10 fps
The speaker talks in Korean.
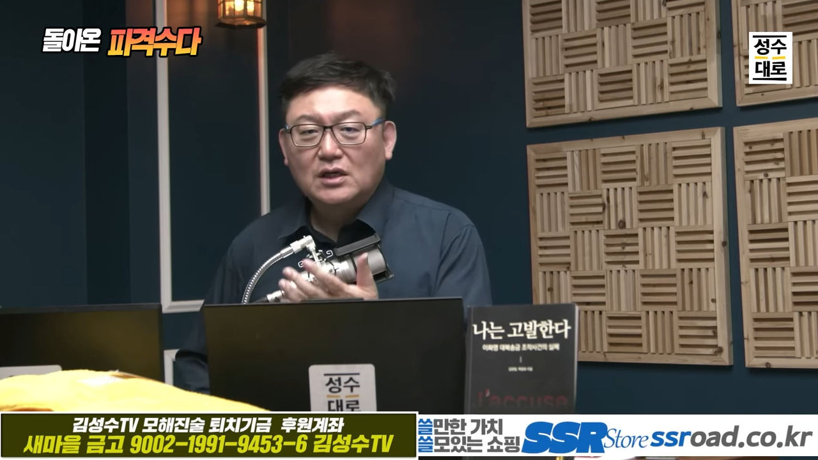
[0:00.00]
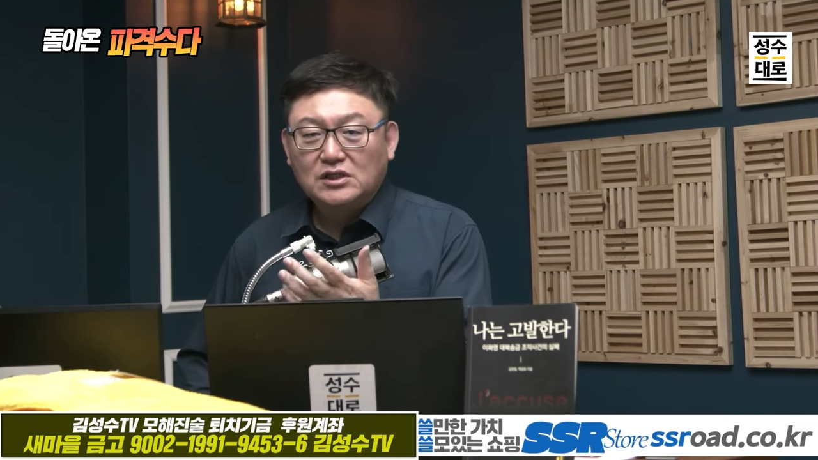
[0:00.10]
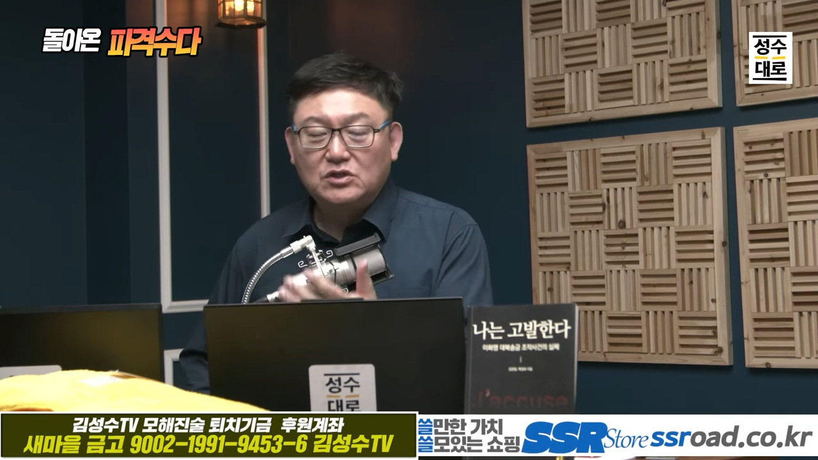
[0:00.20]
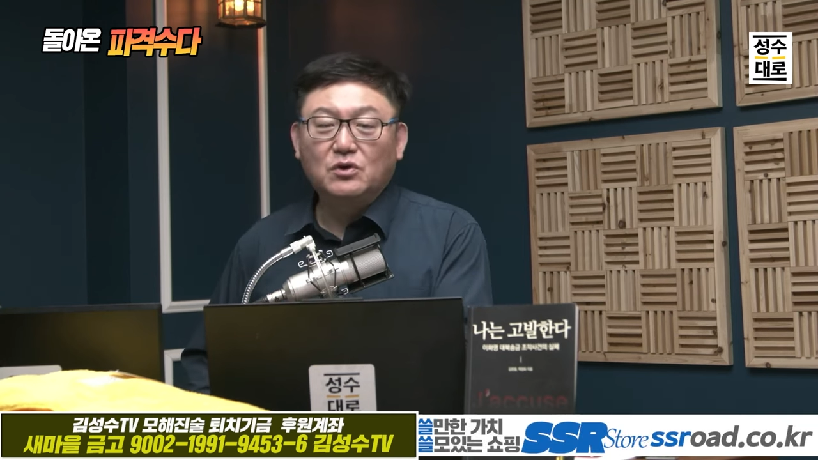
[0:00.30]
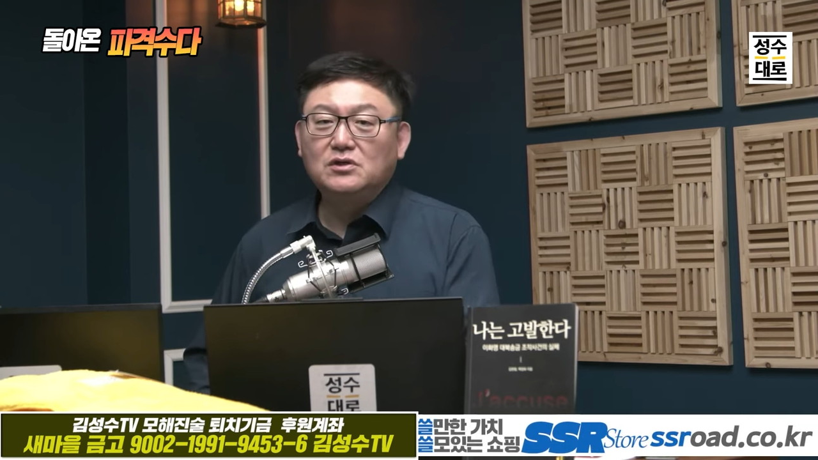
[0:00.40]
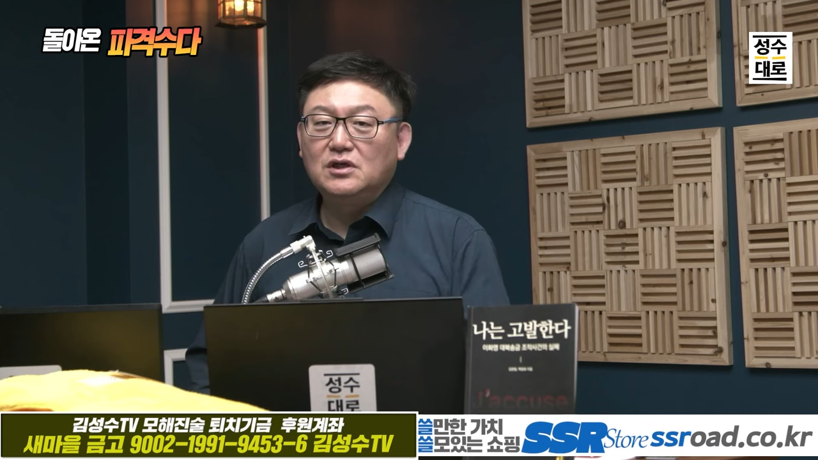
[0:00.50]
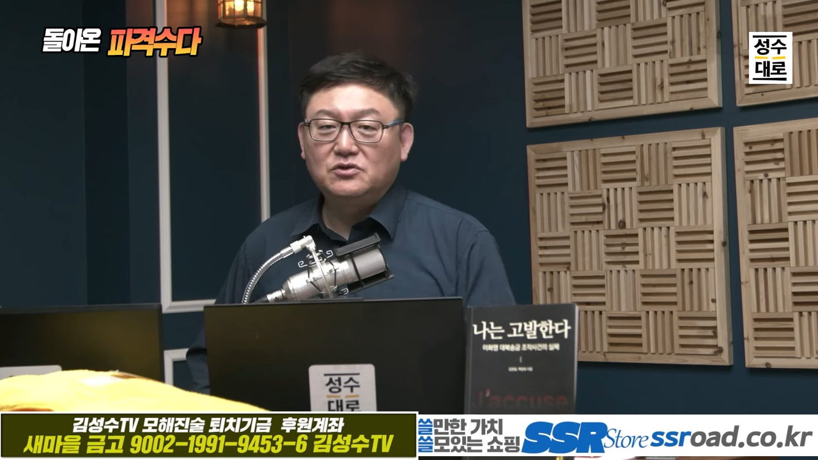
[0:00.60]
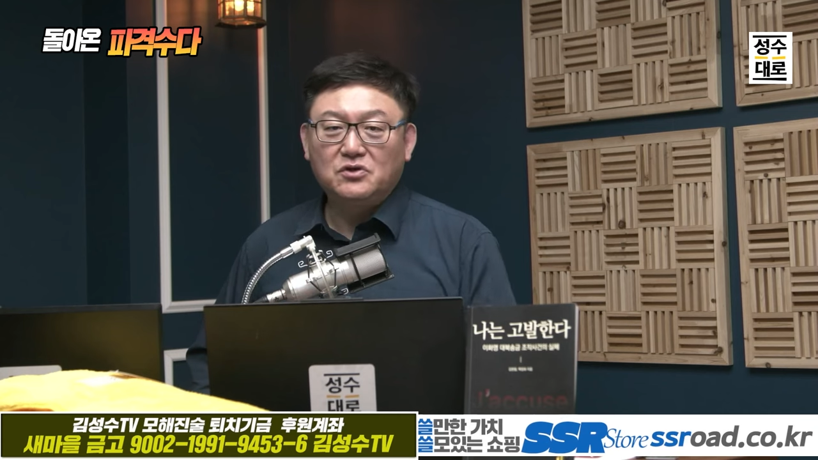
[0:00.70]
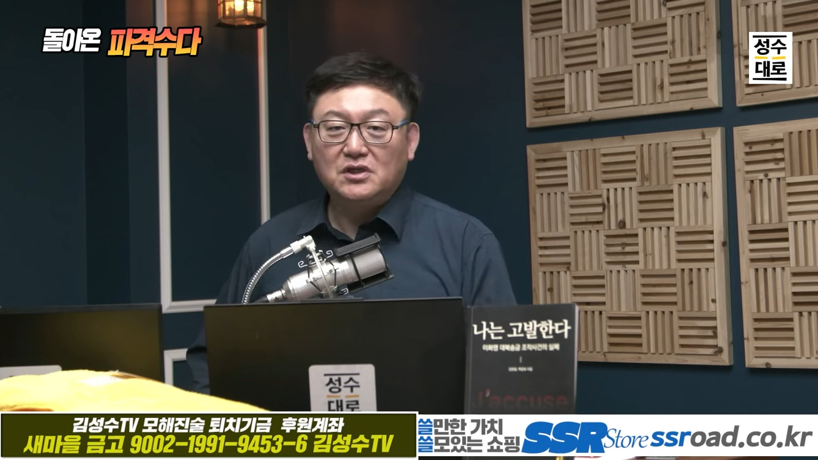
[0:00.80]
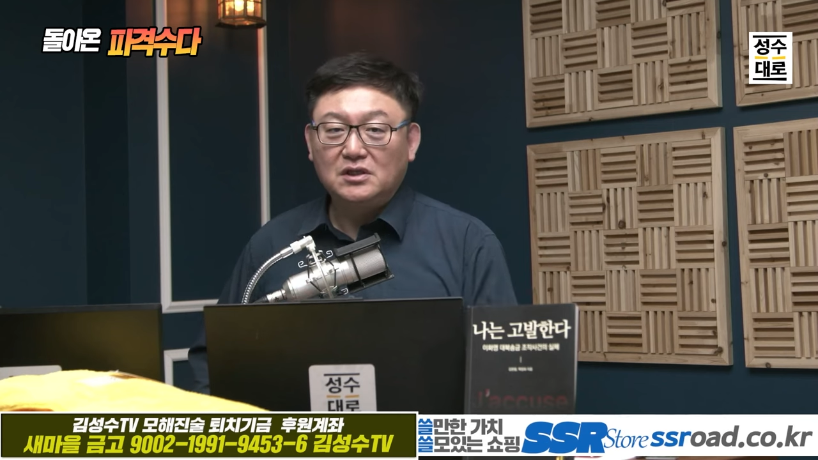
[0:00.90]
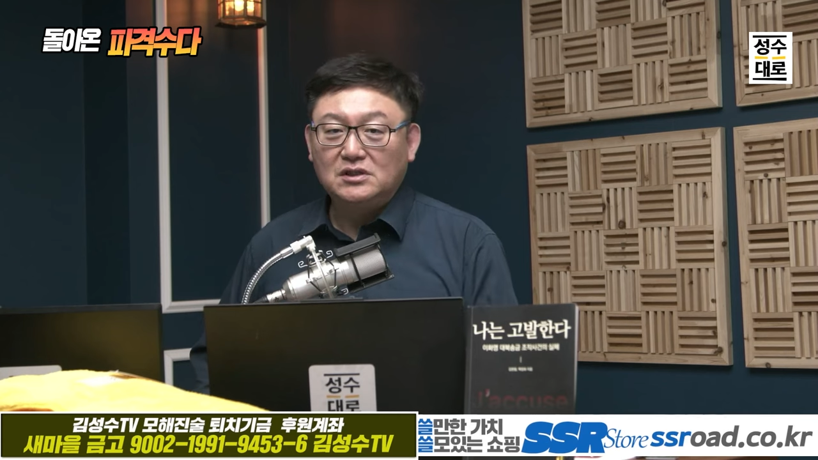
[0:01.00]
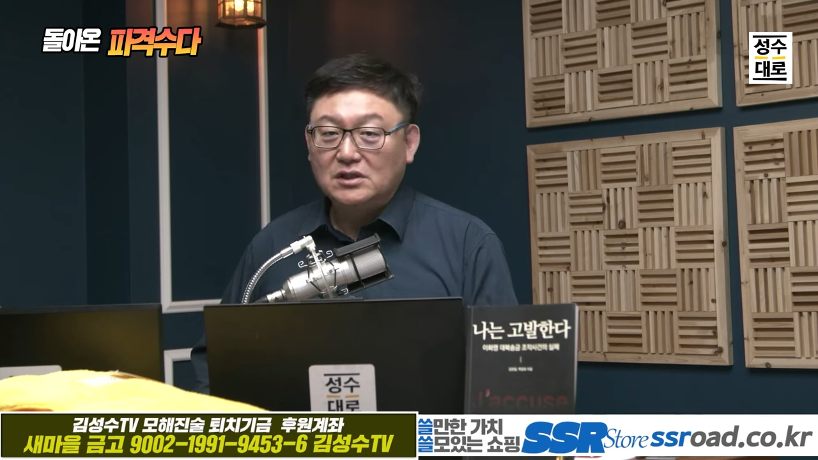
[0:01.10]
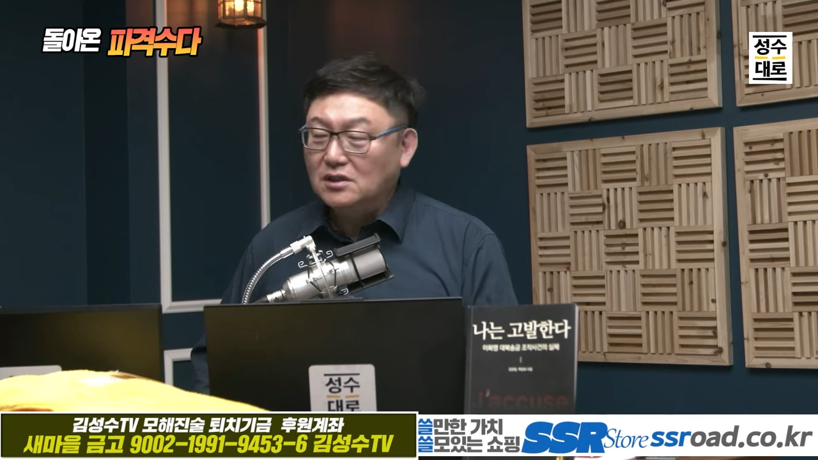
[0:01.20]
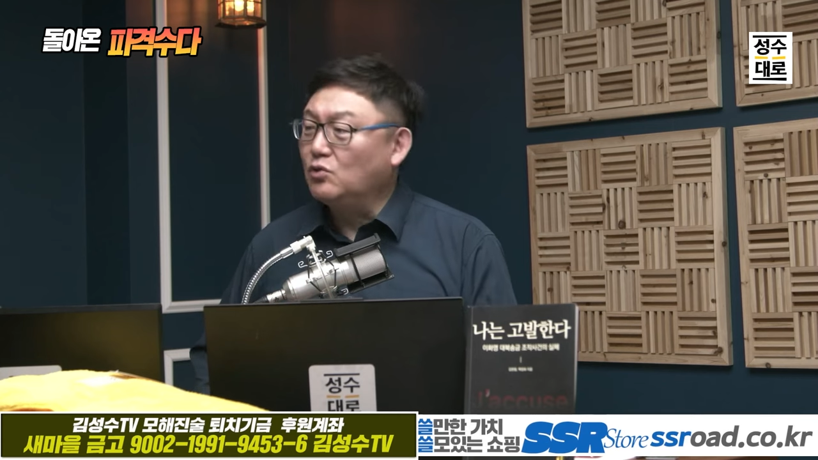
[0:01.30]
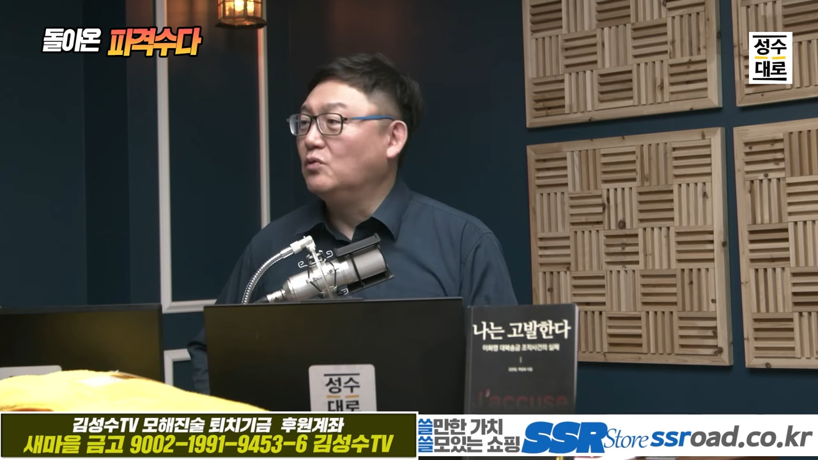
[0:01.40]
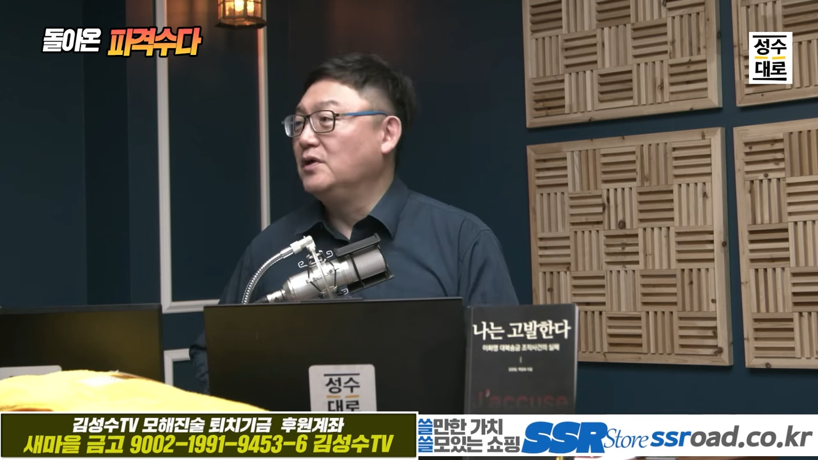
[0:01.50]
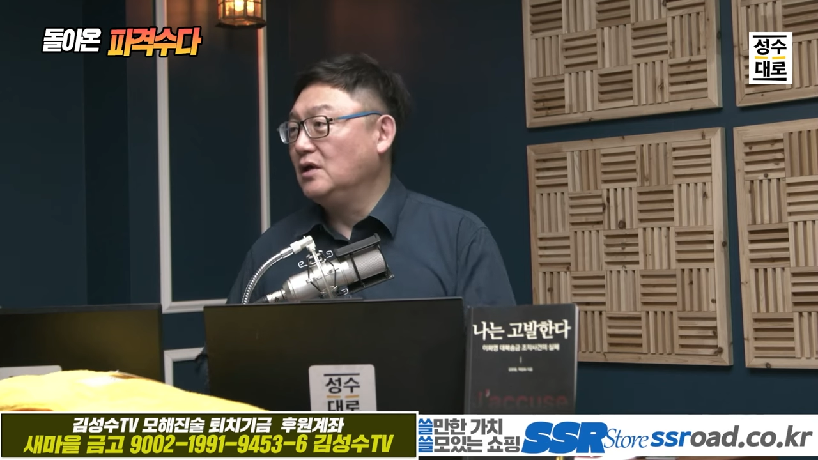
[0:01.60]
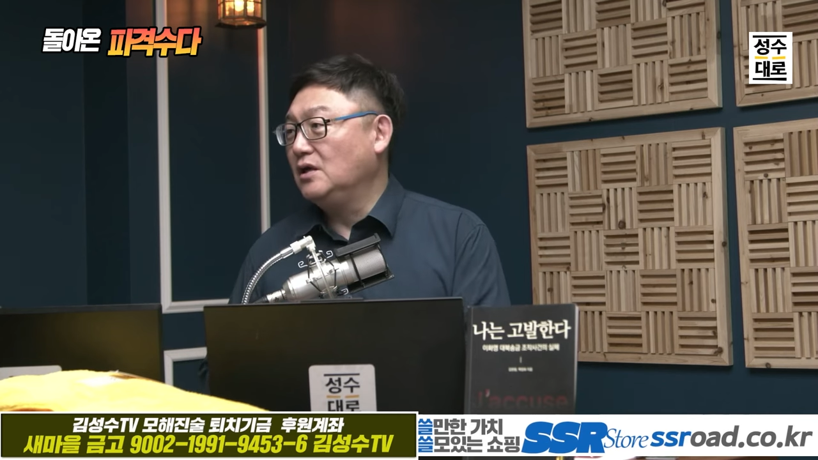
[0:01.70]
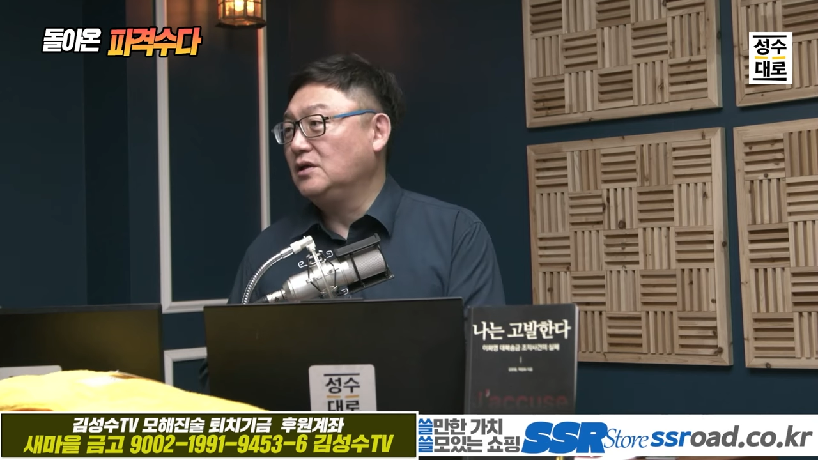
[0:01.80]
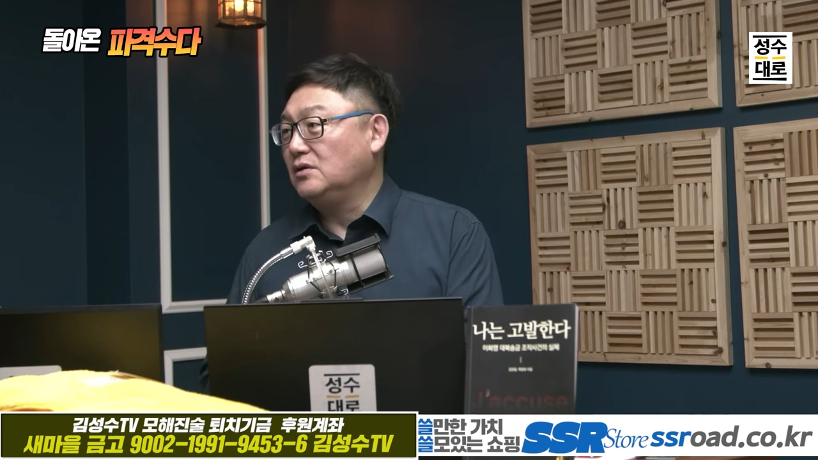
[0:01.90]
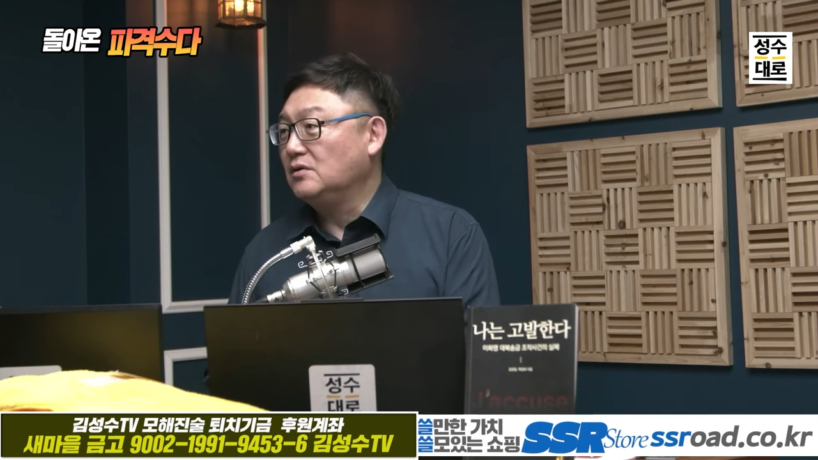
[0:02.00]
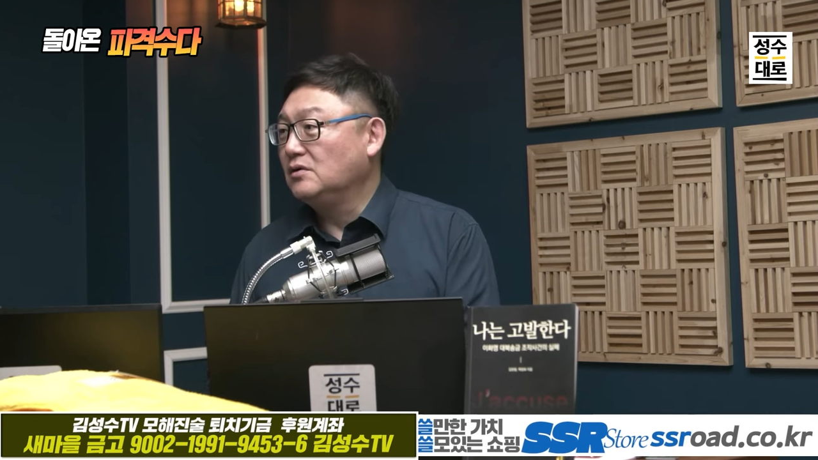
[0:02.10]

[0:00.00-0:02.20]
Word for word: 지원을 해줘야 될지를 고민을 해야 돼요.